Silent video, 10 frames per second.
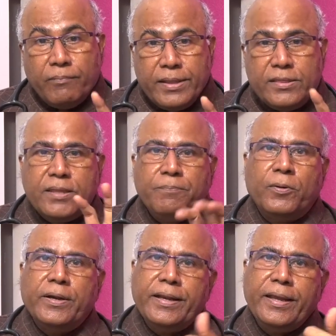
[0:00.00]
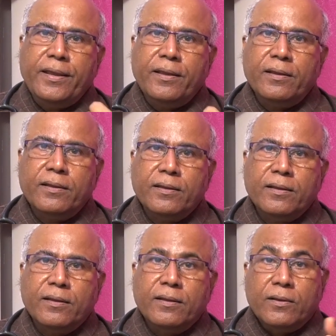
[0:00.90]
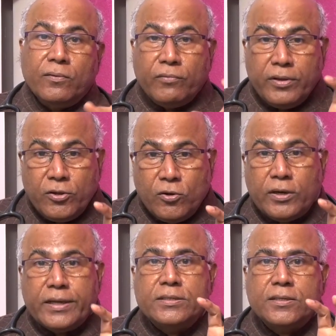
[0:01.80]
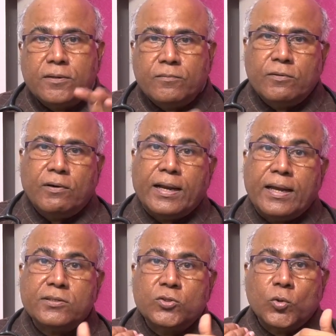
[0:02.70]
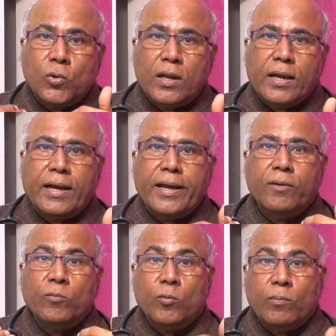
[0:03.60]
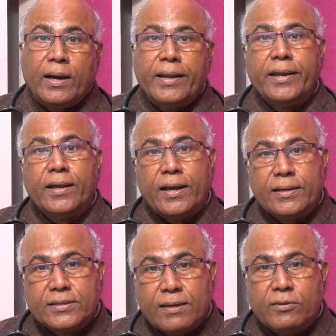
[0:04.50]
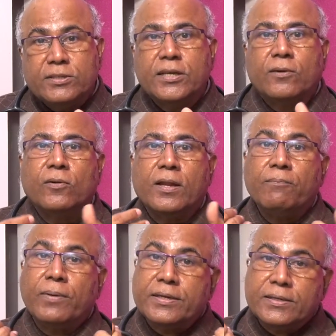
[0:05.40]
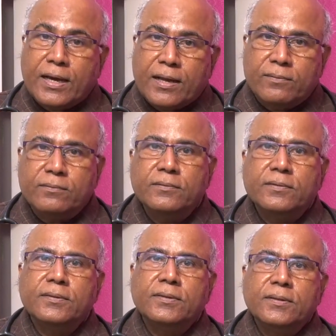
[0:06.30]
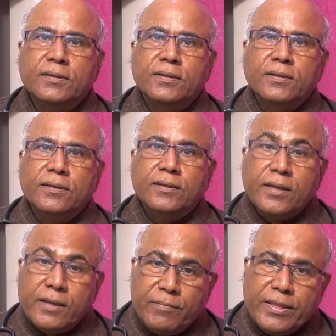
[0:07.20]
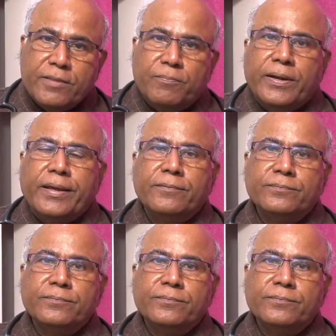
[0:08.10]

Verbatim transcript: మెంతి పొడిని వినియోగించడం ద్వారా స్థూలకాయము భారీకాయ సమస్య కూడా పరిష్కారం ఈ మెంతిపొడి